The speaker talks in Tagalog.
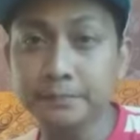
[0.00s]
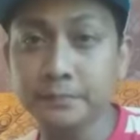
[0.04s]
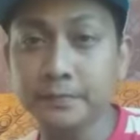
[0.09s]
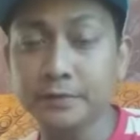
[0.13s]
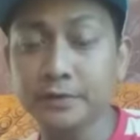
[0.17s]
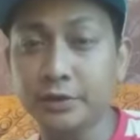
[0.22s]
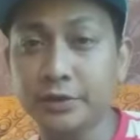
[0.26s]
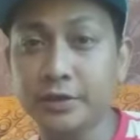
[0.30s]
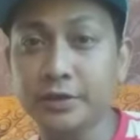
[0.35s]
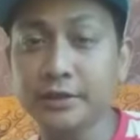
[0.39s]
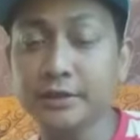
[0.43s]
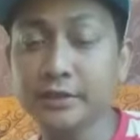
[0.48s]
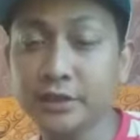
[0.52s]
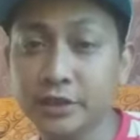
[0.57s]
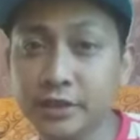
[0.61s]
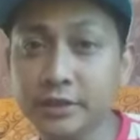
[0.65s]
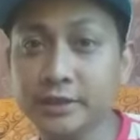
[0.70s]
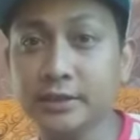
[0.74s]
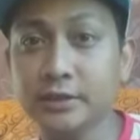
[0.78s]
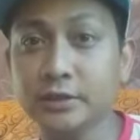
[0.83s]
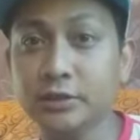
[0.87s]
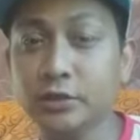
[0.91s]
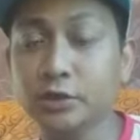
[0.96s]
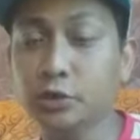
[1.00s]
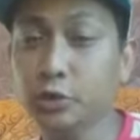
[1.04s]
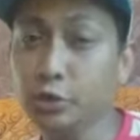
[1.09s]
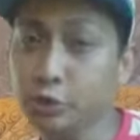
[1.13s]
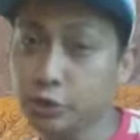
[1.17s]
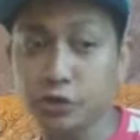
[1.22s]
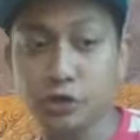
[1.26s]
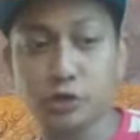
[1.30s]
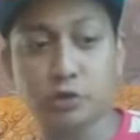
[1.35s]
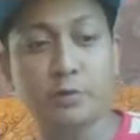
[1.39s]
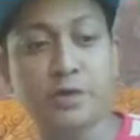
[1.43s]
sorry, in just
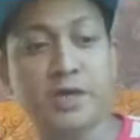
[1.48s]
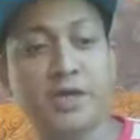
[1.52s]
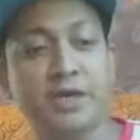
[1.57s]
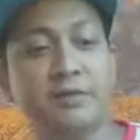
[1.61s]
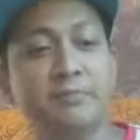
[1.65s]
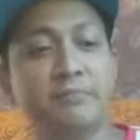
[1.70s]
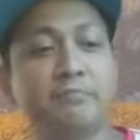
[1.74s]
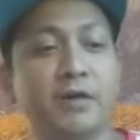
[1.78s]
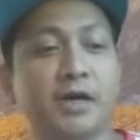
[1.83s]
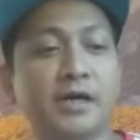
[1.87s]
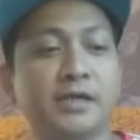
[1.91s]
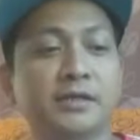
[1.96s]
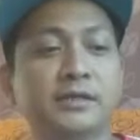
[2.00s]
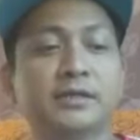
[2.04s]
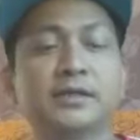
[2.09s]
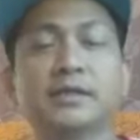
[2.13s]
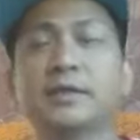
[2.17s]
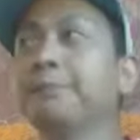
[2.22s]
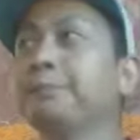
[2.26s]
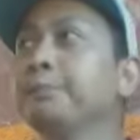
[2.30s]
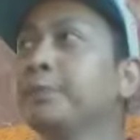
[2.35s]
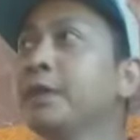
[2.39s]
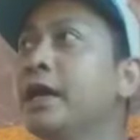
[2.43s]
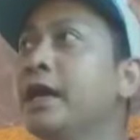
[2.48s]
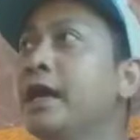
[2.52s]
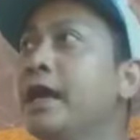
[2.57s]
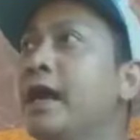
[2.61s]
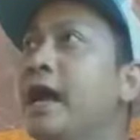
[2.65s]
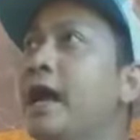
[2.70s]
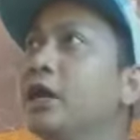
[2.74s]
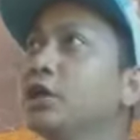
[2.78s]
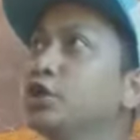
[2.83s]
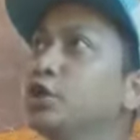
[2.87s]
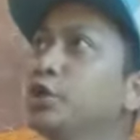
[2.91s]
2 to 3 months?
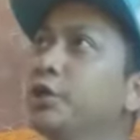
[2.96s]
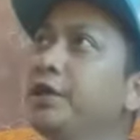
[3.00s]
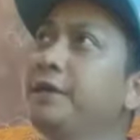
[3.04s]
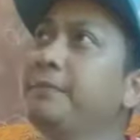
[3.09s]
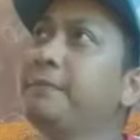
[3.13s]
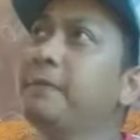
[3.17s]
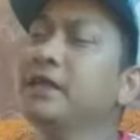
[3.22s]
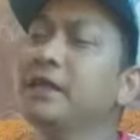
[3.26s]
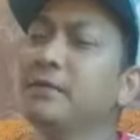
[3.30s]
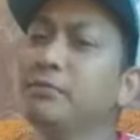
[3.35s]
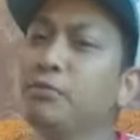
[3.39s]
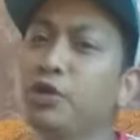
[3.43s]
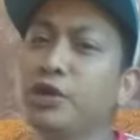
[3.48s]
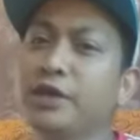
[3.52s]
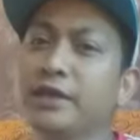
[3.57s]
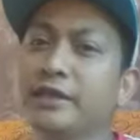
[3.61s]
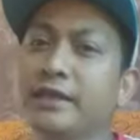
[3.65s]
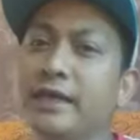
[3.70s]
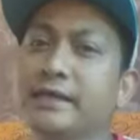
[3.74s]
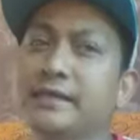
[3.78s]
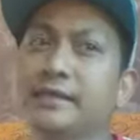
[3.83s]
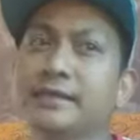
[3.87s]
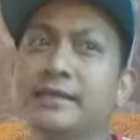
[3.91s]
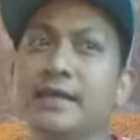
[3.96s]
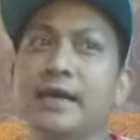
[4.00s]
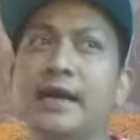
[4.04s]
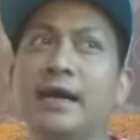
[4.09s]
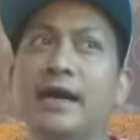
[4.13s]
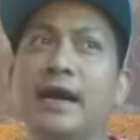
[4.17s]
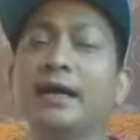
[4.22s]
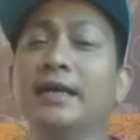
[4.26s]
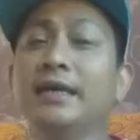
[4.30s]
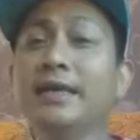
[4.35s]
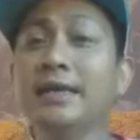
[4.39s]
Actually, pag na-monetize
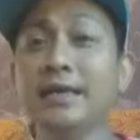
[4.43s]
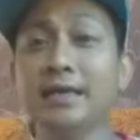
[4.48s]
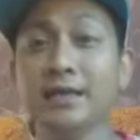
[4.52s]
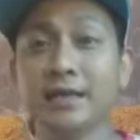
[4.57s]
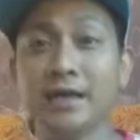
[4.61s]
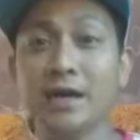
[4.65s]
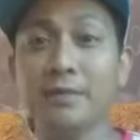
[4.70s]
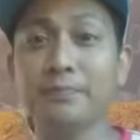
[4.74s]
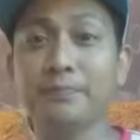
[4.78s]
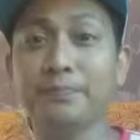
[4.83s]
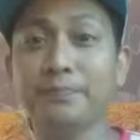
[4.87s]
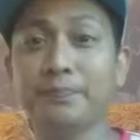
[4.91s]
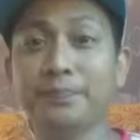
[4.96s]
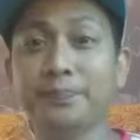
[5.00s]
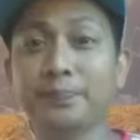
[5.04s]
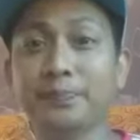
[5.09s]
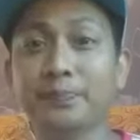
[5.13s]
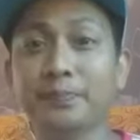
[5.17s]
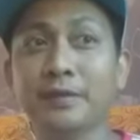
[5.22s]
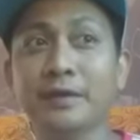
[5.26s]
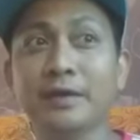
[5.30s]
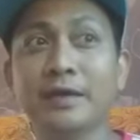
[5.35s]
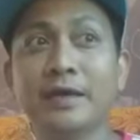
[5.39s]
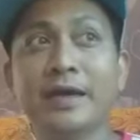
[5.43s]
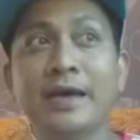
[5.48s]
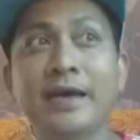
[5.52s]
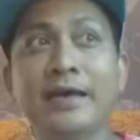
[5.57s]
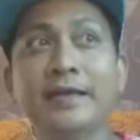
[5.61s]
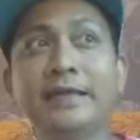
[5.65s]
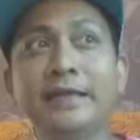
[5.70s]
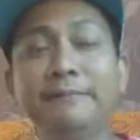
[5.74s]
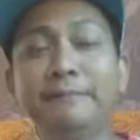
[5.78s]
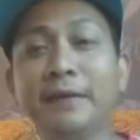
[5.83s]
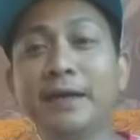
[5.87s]
ka, ang hirap.
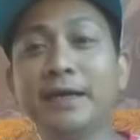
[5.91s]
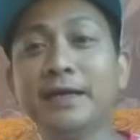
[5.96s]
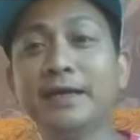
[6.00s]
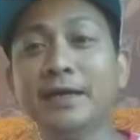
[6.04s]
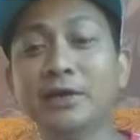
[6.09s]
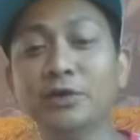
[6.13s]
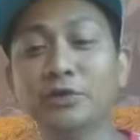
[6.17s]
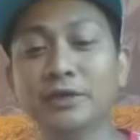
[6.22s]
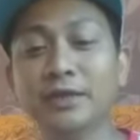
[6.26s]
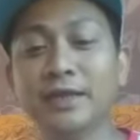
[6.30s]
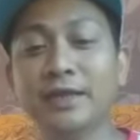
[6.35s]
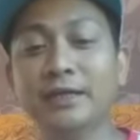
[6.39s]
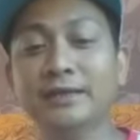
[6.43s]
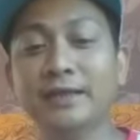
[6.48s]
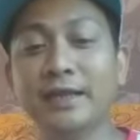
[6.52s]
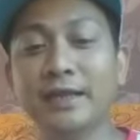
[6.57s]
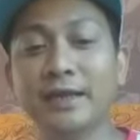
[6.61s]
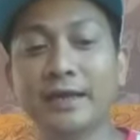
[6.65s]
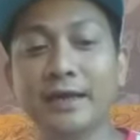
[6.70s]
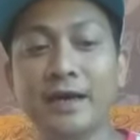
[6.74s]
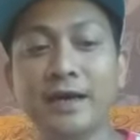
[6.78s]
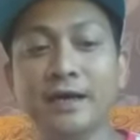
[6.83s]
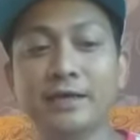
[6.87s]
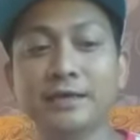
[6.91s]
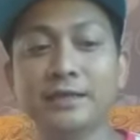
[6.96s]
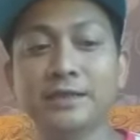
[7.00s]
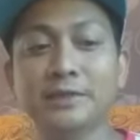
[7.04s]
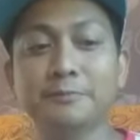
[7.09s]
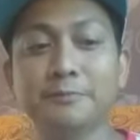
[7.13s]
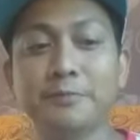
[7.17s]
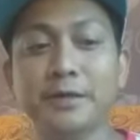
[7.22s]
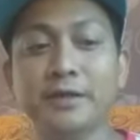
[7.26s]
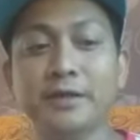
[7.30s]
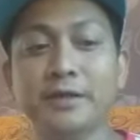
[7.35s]
Hindi pala ganun kadali ang
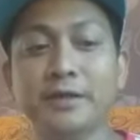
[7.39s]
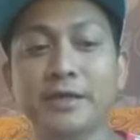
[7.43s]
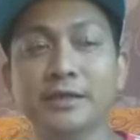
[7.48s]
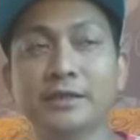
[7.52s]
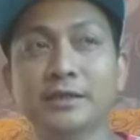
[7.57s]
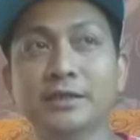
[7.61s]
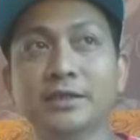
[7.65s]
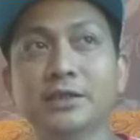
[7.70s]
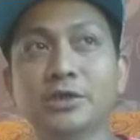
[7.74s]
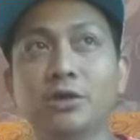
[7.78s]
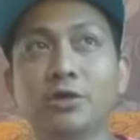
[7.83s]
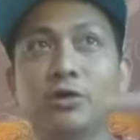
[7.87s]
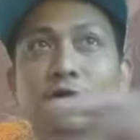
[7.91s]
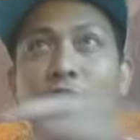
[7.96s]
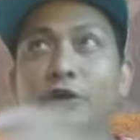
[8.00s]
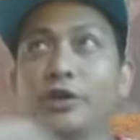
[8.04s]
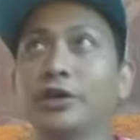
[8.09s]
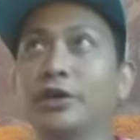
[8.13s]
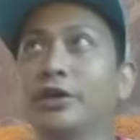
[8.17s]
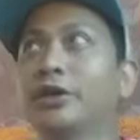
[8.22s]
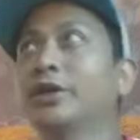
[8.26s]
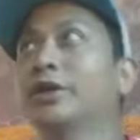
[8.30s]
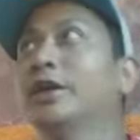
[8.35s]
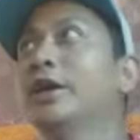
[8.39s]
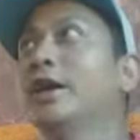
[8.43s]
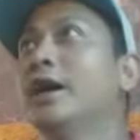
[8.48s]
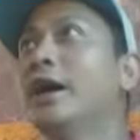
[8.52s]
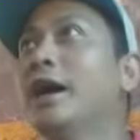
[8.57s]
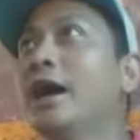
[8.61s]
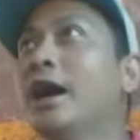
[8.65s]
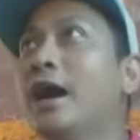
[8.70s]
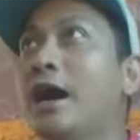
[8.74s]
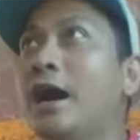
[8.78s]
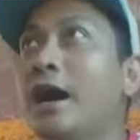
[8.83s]
experience or
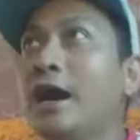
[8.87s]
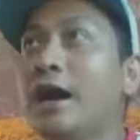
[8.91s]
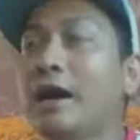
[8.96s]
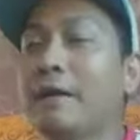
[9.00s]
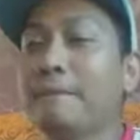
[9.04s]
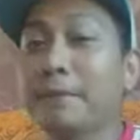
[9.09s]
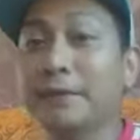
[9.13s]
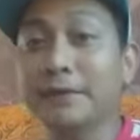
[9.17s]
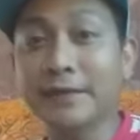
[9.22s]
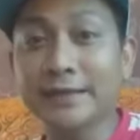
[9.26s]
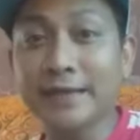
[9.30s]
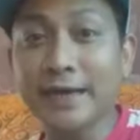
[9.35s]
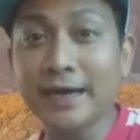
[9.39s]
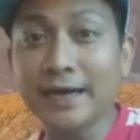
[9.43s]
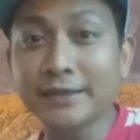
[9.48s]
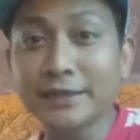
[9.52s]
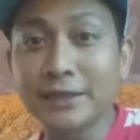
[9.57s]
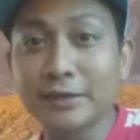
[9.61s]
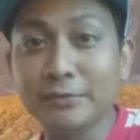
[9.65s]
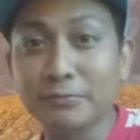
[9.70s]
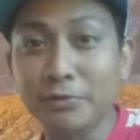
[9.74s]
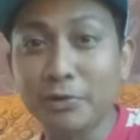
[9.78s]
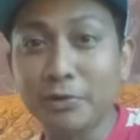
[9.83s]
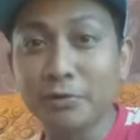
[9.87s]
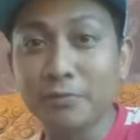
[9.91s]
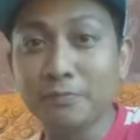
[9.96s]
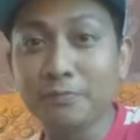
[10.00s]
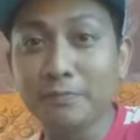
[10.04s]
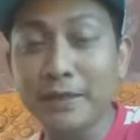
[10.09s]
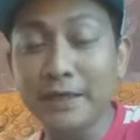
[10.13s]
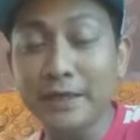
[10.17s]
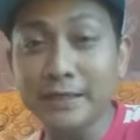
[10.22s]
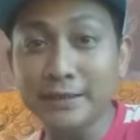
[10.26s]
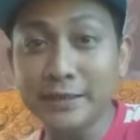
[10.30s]
uh, pagdadaanan mo
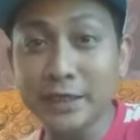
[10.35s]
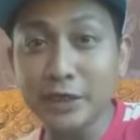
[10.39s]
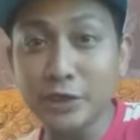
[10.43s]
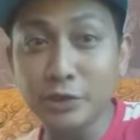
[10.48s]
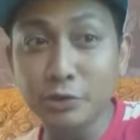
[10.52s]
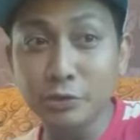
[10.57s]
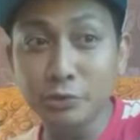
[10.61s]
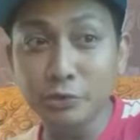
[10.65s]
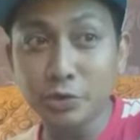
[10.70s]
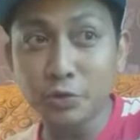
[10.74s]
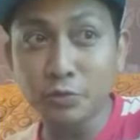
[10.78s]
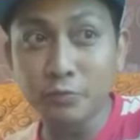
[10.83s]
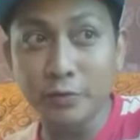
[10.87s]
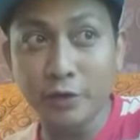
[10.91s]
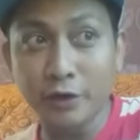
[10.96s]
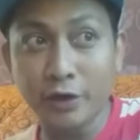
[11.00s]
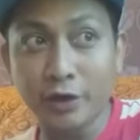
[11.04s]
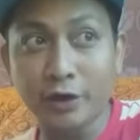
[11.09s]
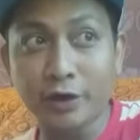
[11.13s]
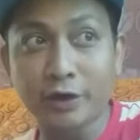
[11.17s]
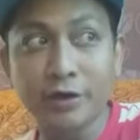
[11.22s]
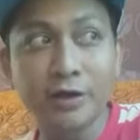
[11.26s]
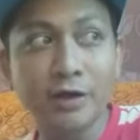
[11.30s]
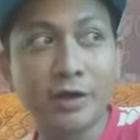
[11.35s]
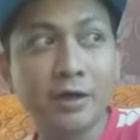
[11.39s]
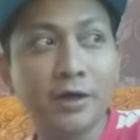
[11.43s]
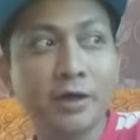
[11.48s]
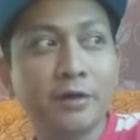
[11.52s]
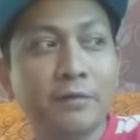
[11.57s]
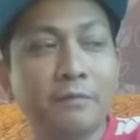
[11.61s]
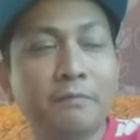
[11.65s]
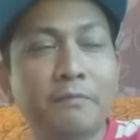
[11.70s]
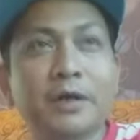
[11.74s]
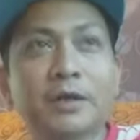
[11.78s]
bilang isang YouTuber.
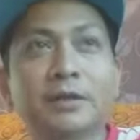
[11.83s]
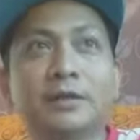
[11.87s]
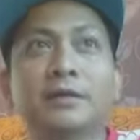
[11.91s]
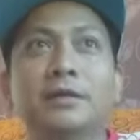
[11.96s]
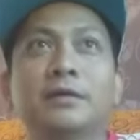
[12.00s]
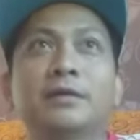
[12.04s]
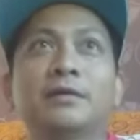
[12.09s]
But,